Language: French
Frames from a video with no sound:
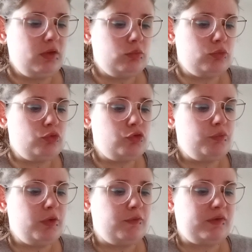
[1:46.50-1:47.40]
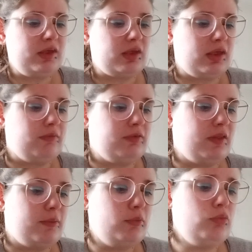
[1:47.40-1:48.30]
Donc que je vais offrir
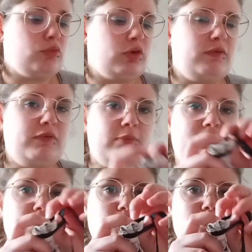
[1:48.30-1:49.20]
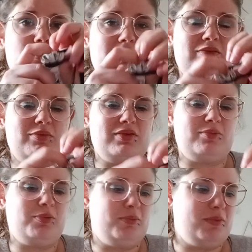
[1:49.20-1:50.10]
évidemment. Donc j'avais fait un petit nœud,
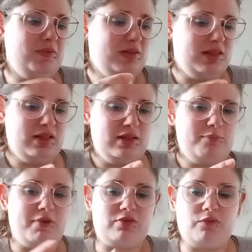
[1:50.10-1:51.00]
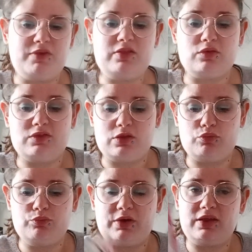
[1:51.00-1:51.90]
simplement. Parce qu'en fait euh, ça
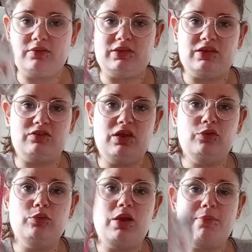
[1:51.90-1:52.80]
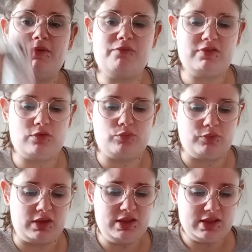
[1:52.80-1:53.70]
s'ouvrait. Il y a déjà un nœud là, mais en fait ça
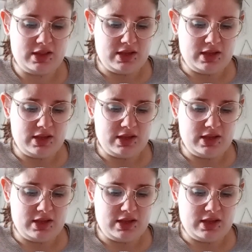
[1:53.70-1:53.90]
s'ouvrait.